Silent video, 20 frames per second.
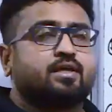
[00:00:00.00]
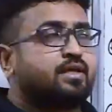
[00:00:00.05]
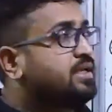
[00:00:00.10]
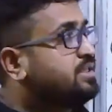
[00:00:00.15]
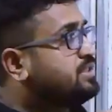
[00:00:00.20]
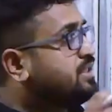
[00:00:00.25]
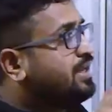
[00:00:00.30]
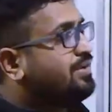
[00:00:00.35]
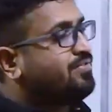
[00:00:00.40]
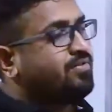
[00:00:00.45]

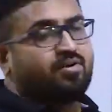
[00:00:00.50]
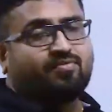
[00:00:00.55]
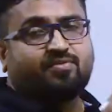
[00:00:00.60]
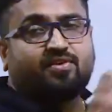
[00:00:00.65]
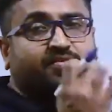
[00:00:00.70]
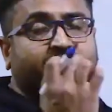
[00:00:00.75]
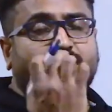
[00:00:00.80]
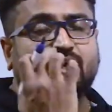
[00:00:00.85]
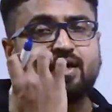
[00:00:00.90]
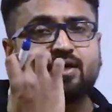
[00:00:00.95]
इसी लेवल ऑफ
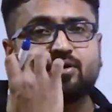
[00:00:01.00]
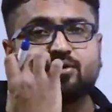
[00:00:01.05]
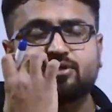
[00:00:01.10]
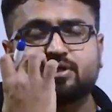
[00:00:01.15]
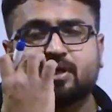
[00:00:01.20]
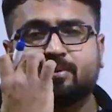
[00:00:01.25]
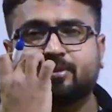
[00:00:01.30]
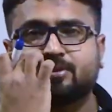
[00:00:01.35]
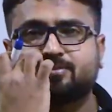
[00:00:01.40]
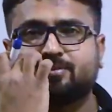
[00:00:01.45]
डिफिकल्टी क्वेश्चन
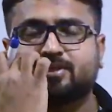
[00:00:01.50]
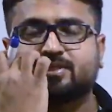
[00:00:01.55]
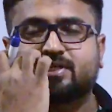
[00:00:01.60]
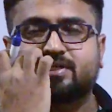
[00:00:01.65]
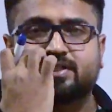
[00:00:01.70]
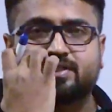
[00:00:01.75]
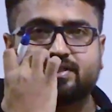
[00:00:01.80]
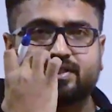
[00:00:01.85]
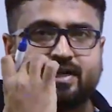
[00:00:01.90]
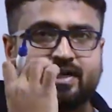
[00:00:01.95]
आप एक्सपेक्ट कर
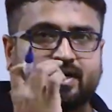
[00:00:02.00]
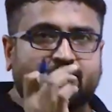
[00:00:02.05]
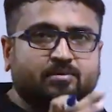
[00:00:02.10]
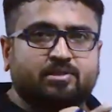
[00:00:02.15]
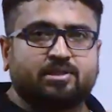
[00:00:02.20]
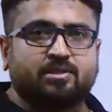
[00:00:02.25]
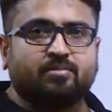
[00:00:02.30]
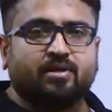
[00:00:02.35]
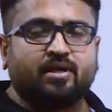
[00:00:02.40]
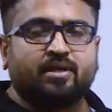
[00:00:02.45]
सकते हैं
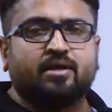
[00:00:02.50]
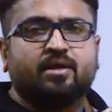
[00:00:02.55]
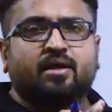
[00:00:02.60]
एनटीपीसी में